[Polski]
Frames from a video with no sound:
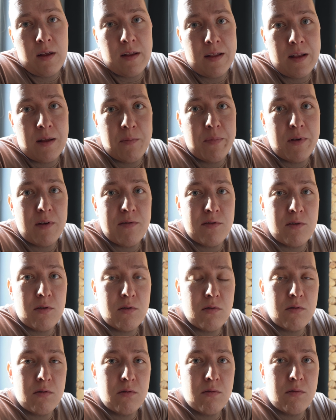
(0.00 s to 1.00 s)
Na
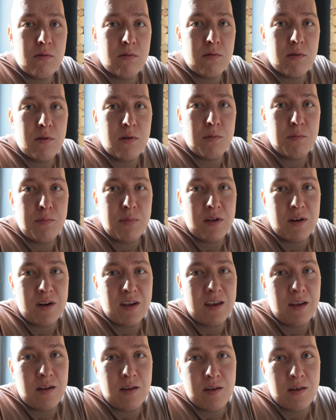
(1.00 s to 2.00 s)
pewno y,
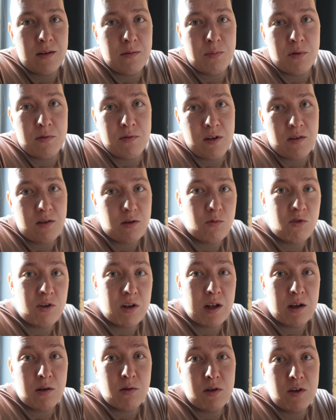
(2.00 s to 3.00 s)
birgicy powiedzą, że
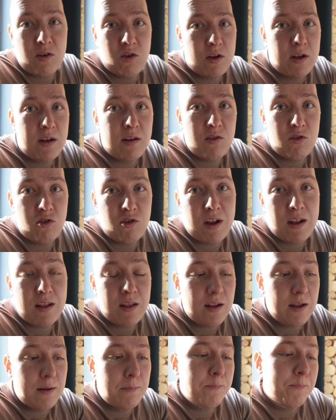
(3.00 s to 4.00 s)
ta goryczka jest
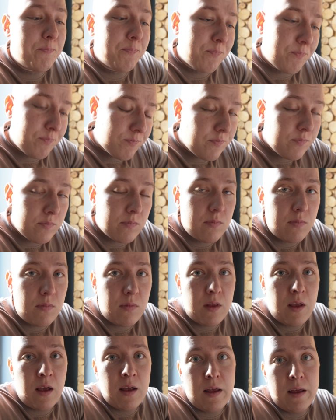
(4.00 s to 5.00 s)
żadna.
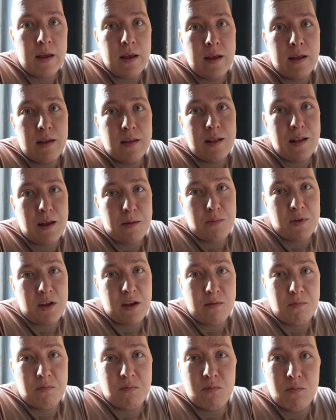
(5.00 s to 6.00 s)
Dla
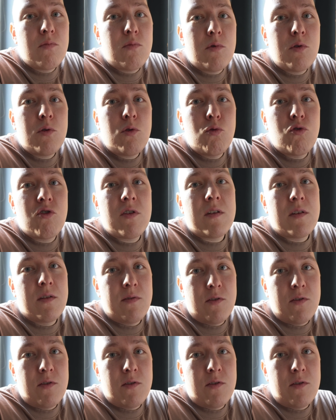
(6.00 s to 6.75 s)
mnie już jest